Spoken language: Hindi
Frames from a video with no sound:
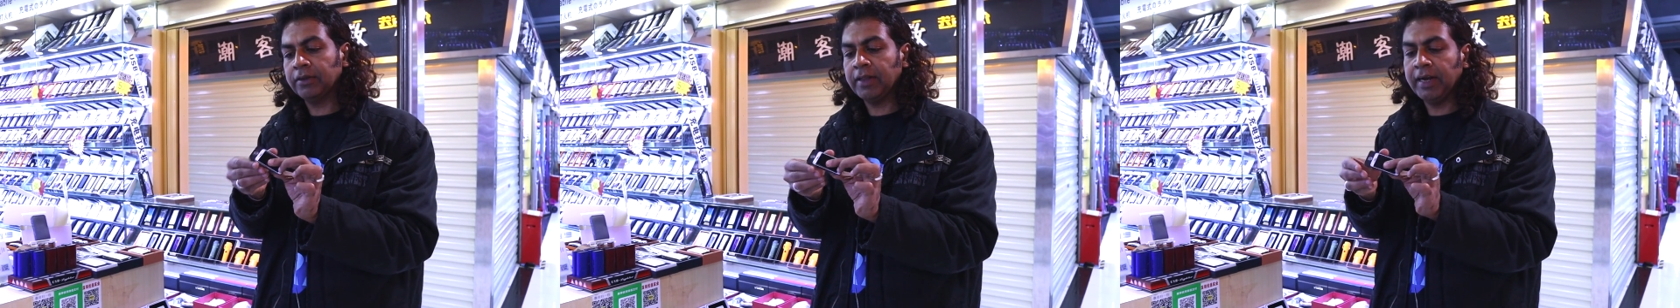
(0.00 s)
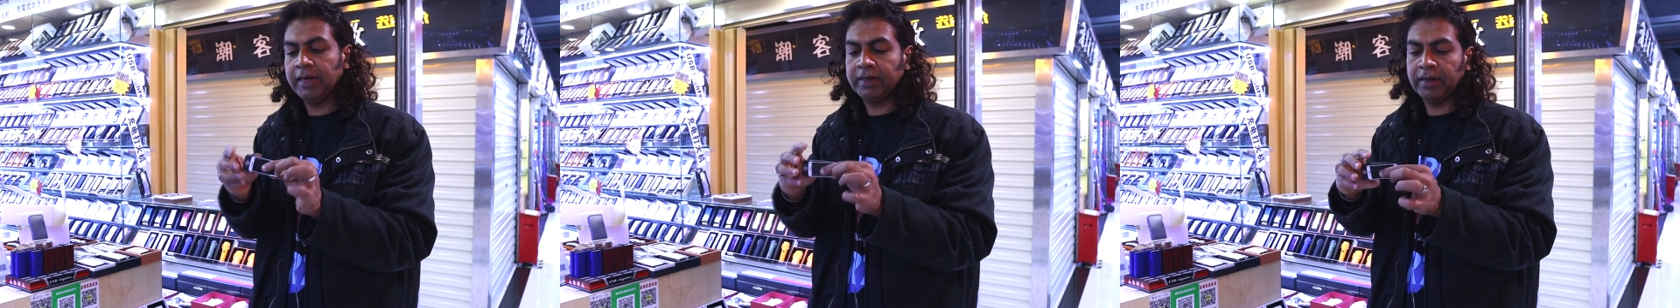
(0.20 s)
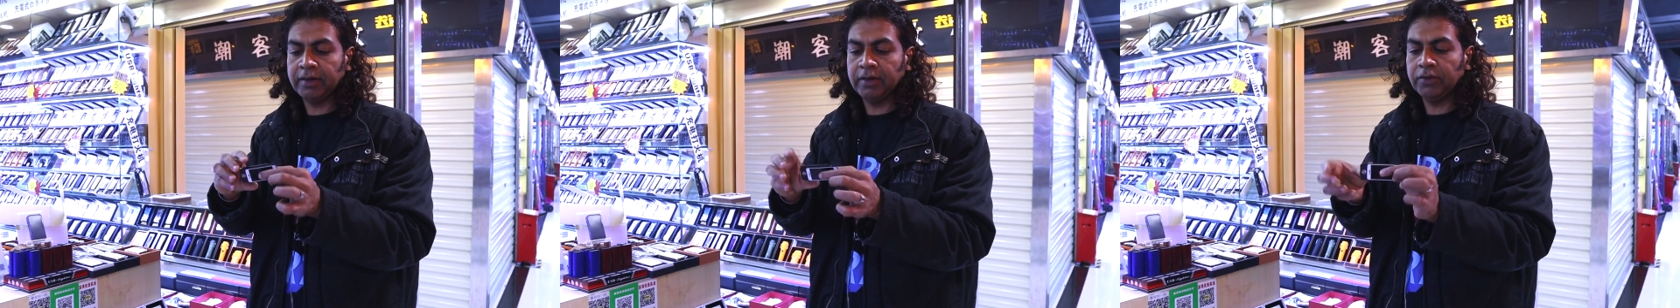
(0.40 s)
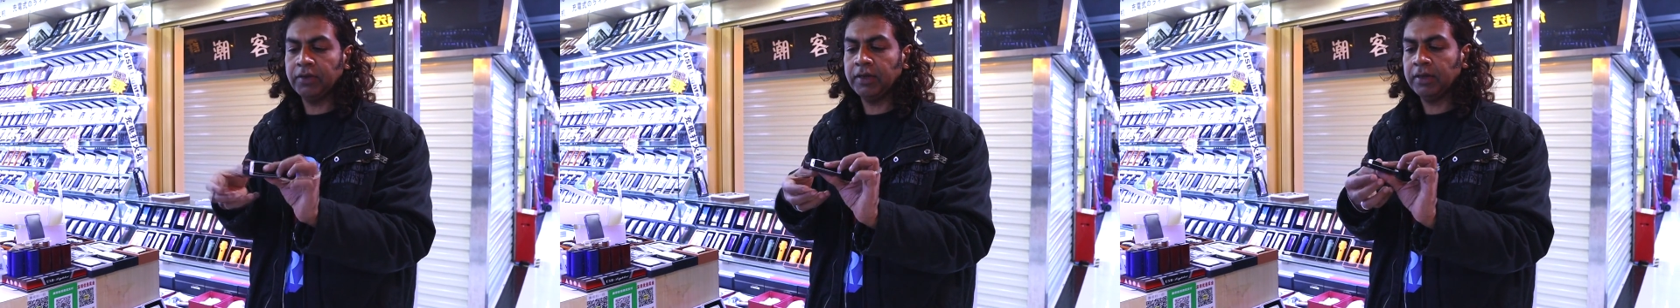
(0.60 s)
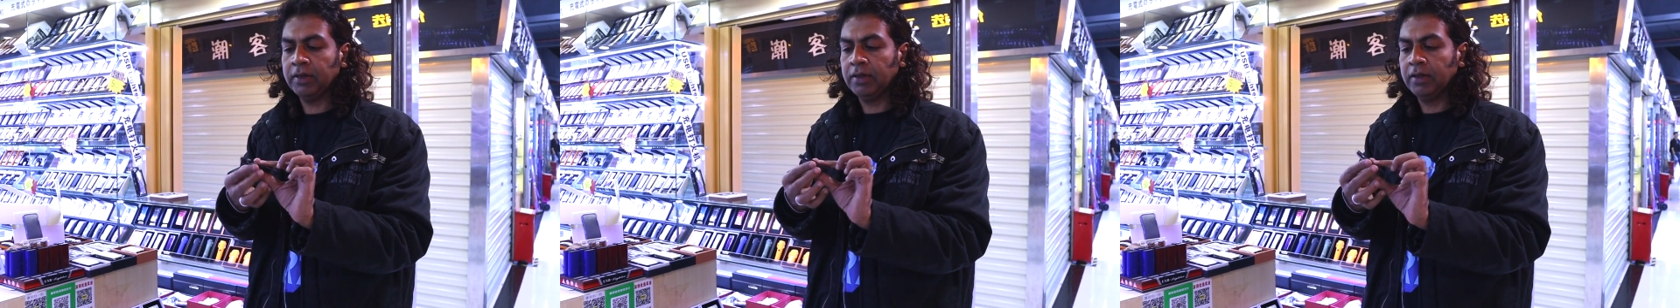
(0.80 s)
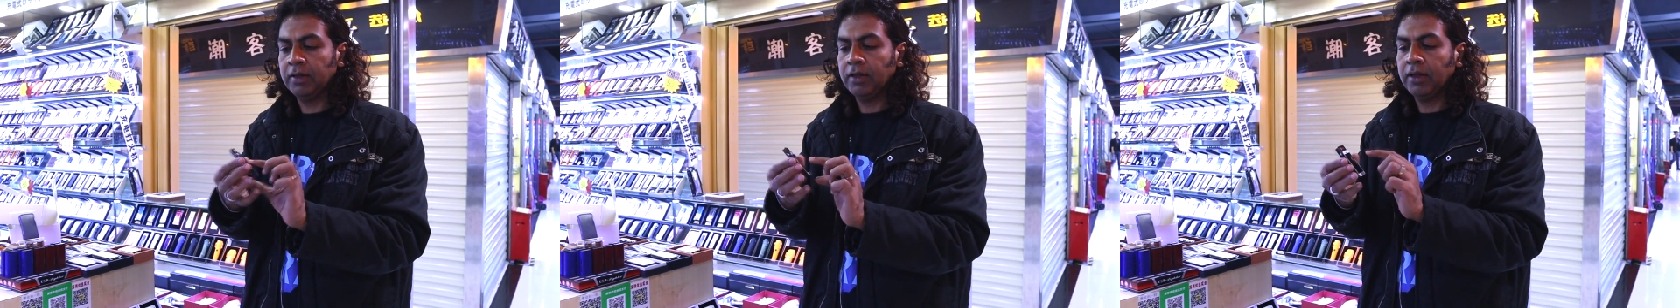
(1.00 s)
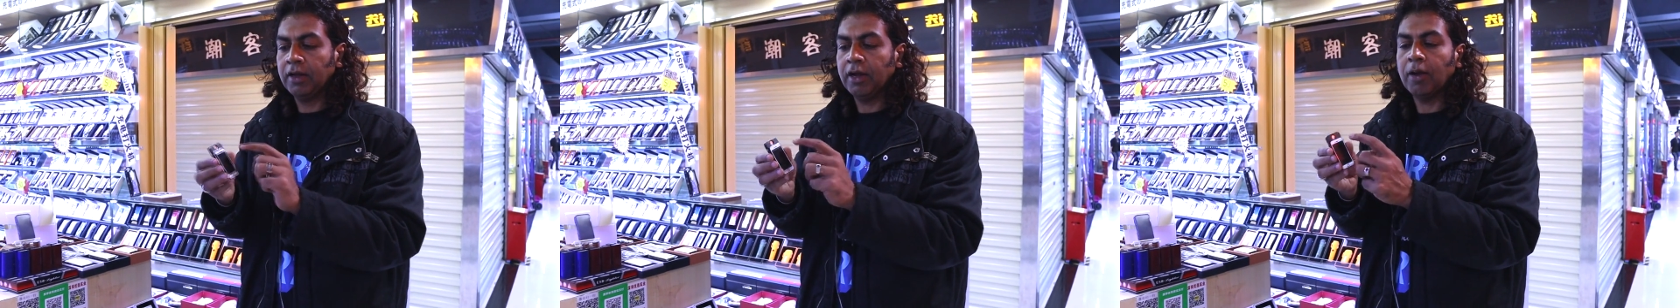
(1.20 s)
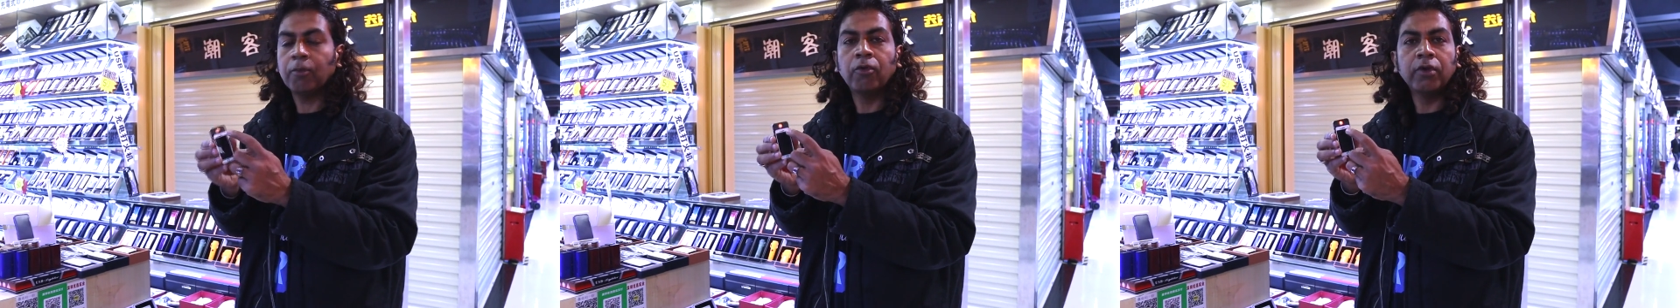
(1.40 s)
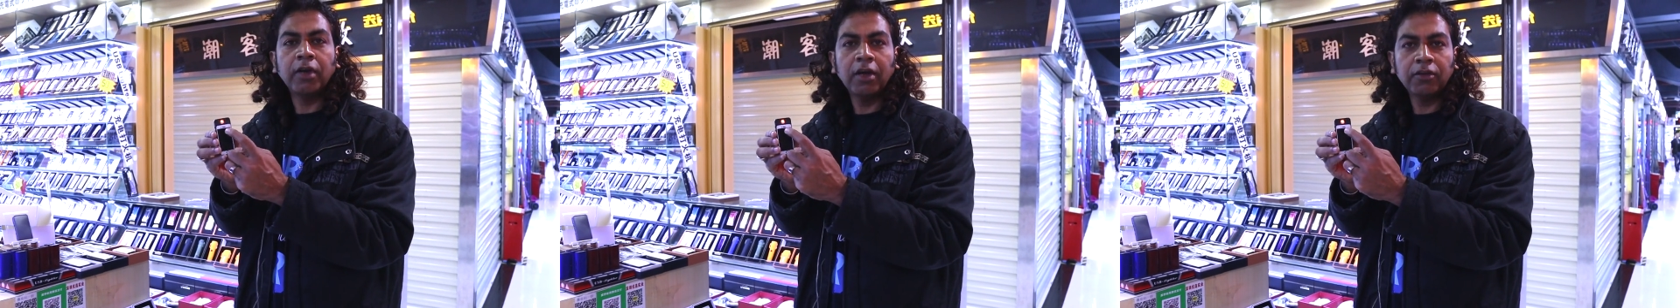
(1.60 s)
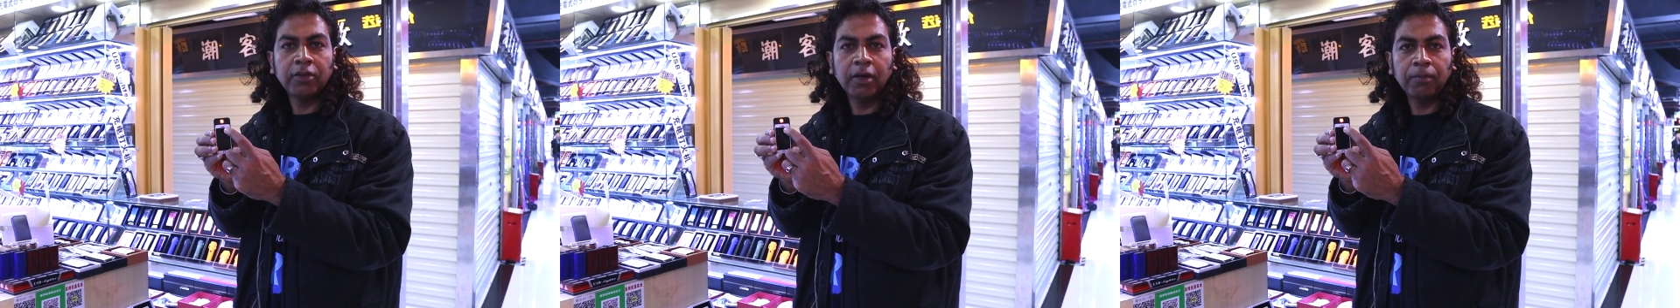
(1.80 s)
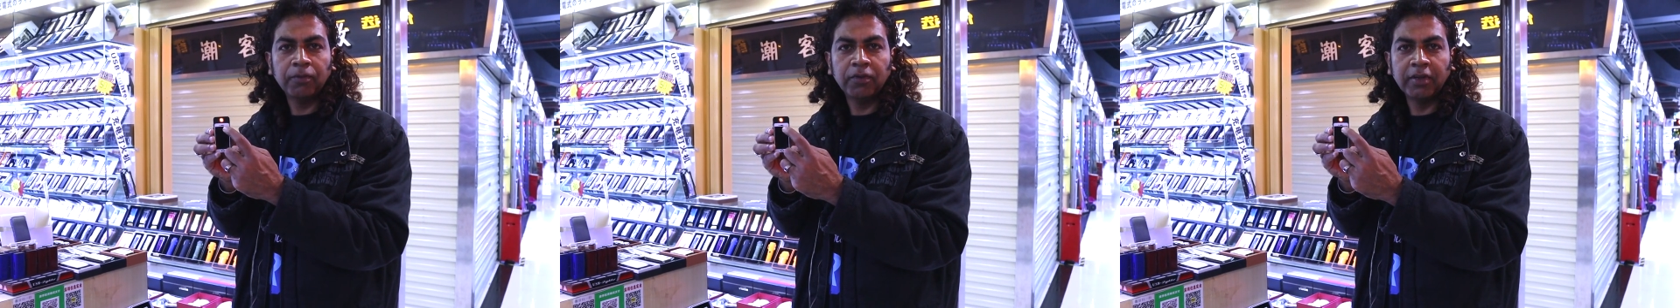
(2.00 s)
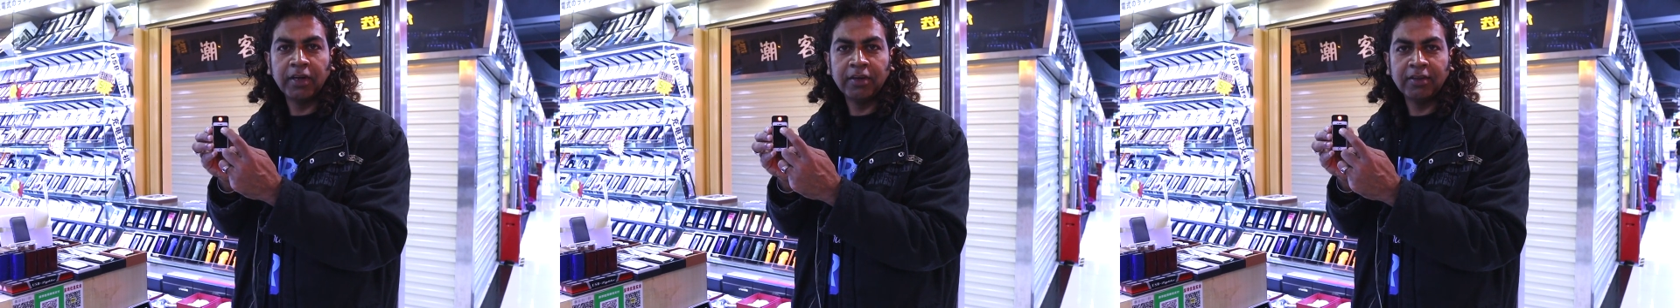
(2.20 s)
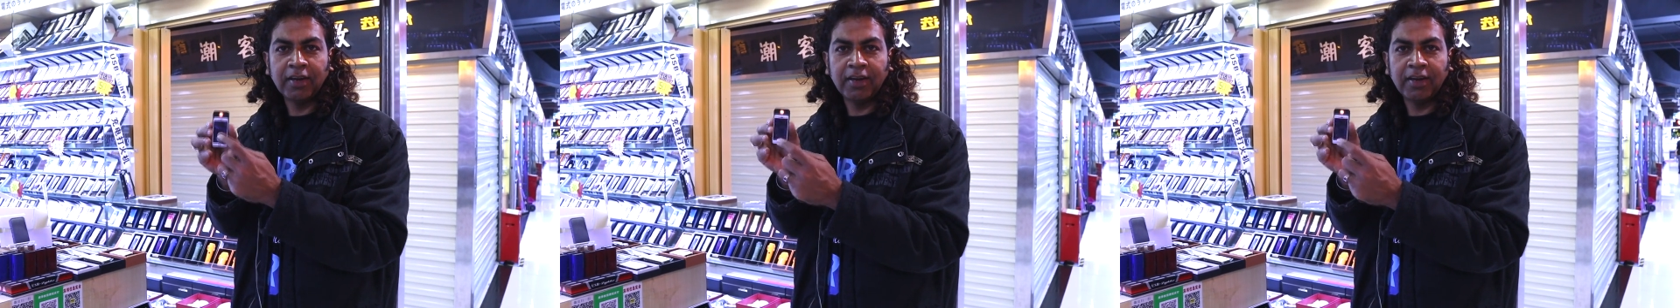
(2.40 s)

स्लाइड करने से आपको यहाँ से आप सिगरेट